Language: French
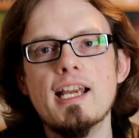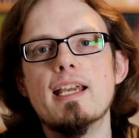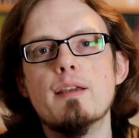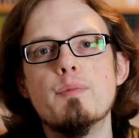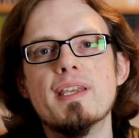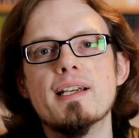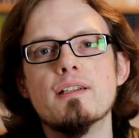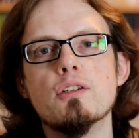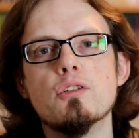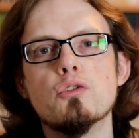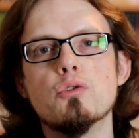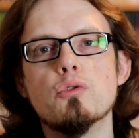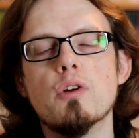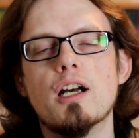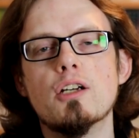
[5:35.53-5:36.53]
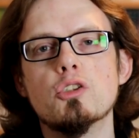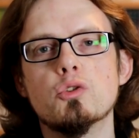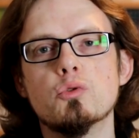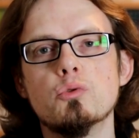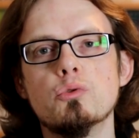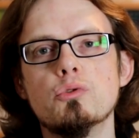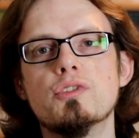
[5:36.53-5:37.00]
eh bien se
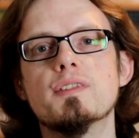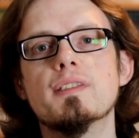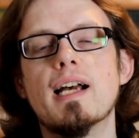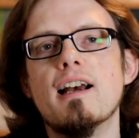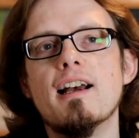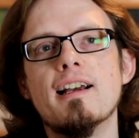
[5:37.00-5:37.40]
rajoute